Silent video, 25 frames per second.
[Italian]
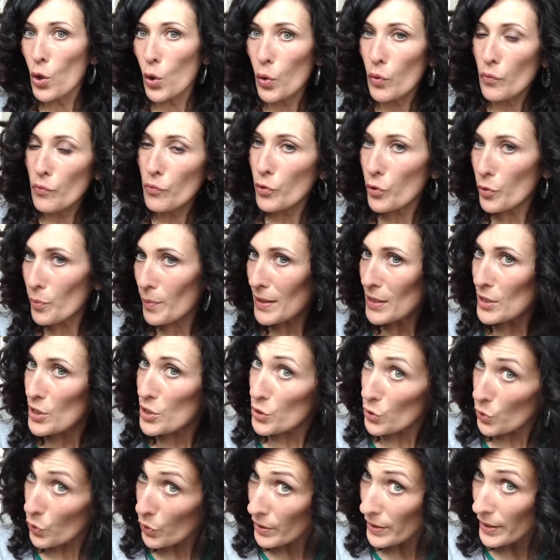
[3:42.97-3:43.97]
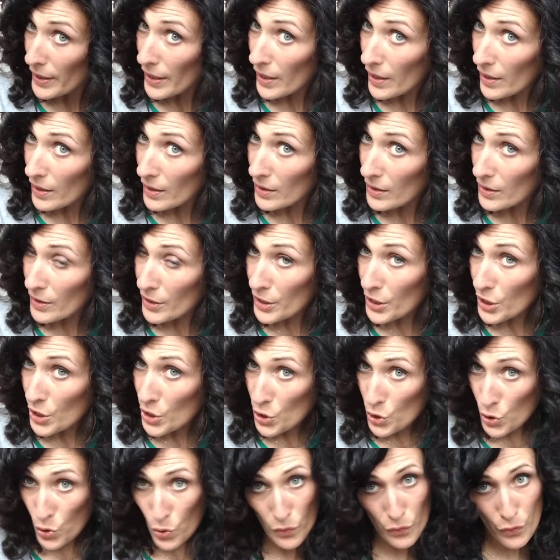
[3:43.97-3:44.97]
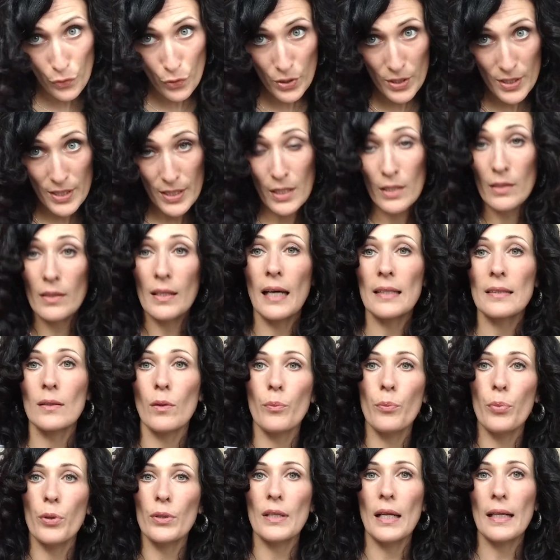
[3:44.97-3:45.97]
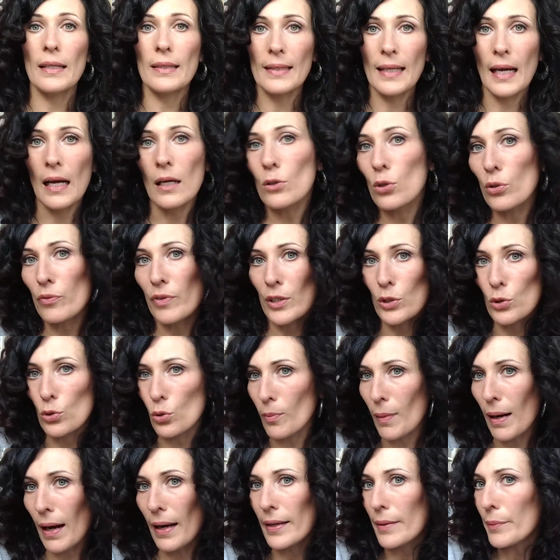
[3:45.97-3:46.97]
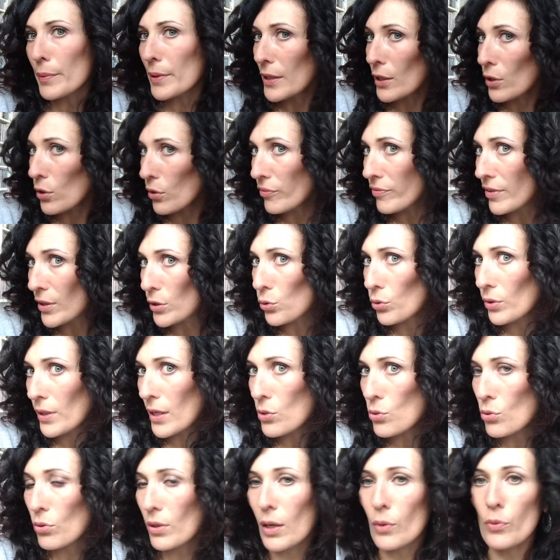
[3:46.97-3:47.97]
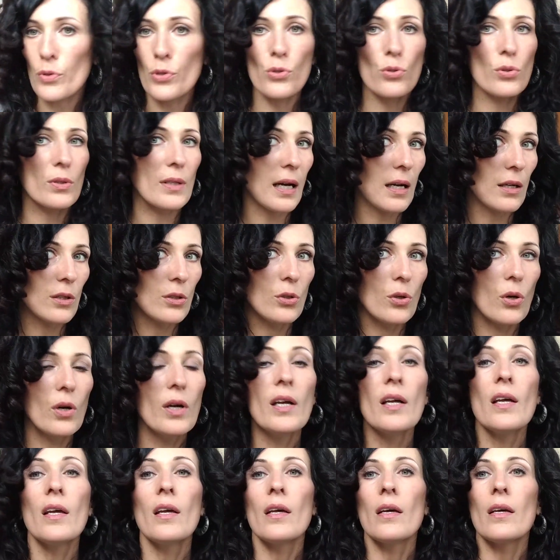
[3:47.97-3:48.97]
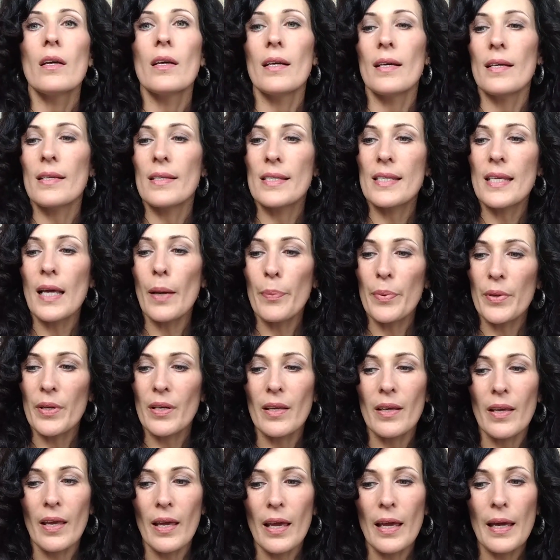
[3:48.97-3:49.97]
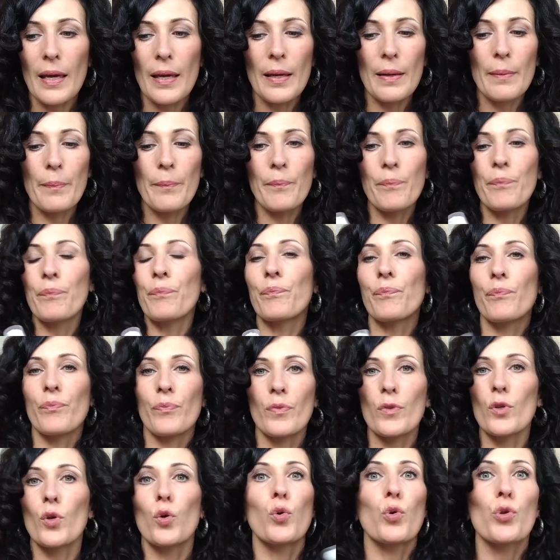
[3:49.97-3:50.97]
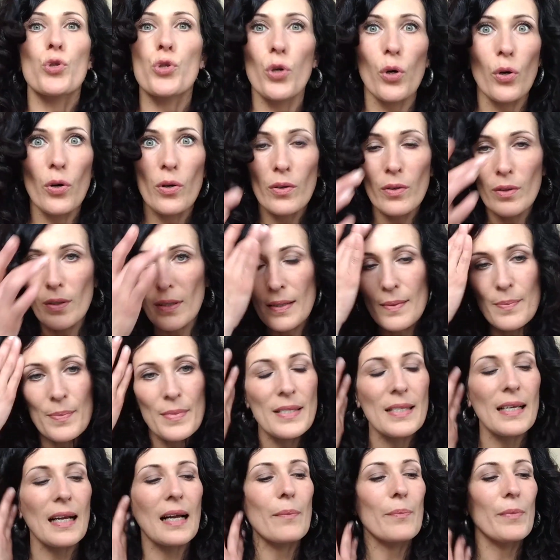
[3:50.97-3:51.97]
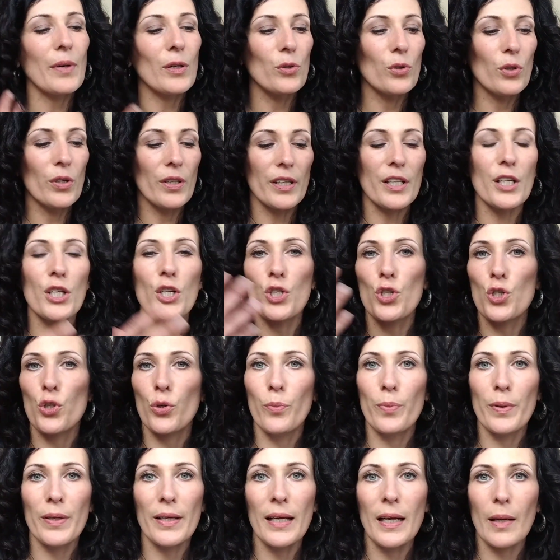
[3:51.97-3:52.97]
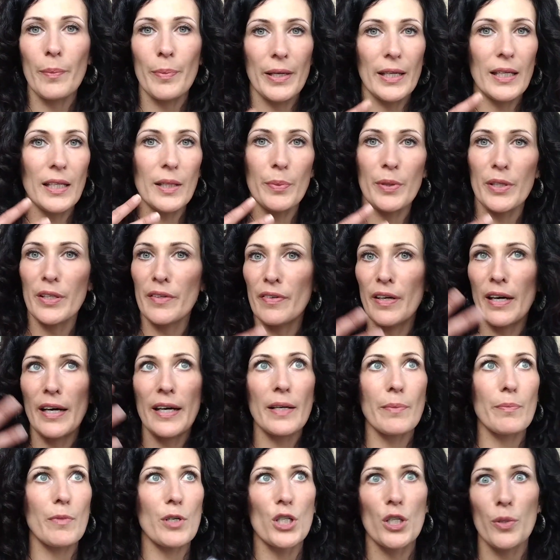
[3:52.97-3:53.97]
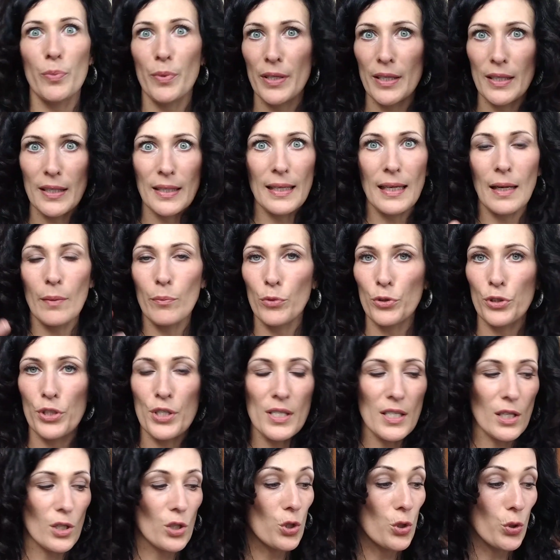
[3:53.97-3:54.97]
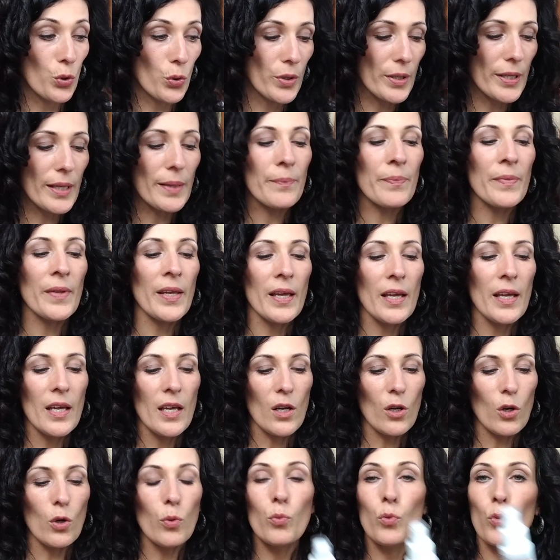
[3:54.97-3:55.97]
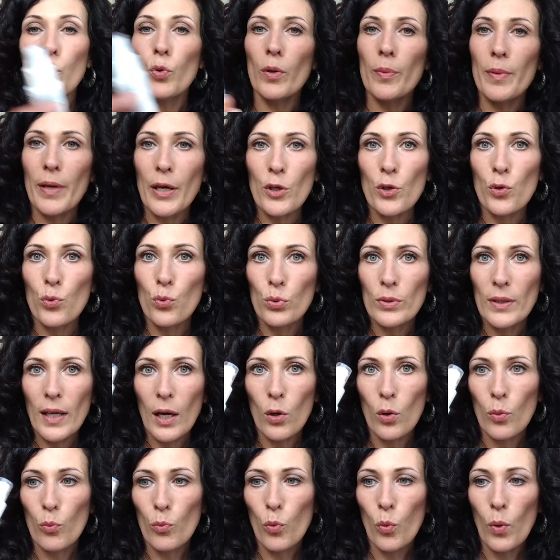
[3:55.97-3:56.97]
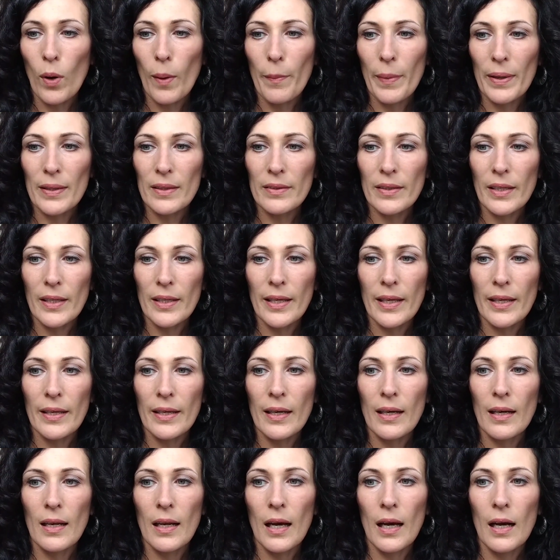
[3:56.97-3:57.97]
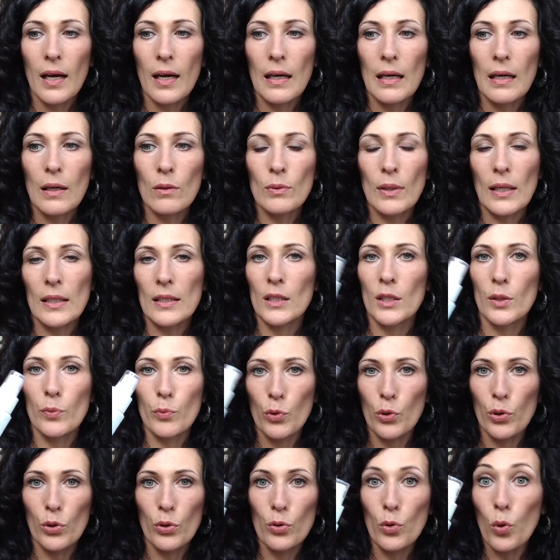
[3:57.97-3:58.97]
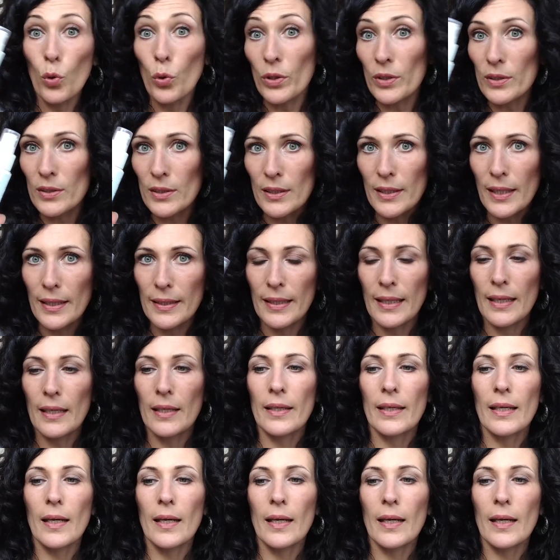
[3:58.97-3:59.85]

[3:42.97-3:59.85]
conformazione il riccio, forse data un po' dal taglio fatto male perché l'ho fatto da sola questo taglio, eh, sia perché mh, mm, non lo so, eh, sta cambiando il riccio per i capelli, per i farmaci, per il cambio di stagione, comunque mi aiuta comunque a mantenere la, un attimo l'ordine dei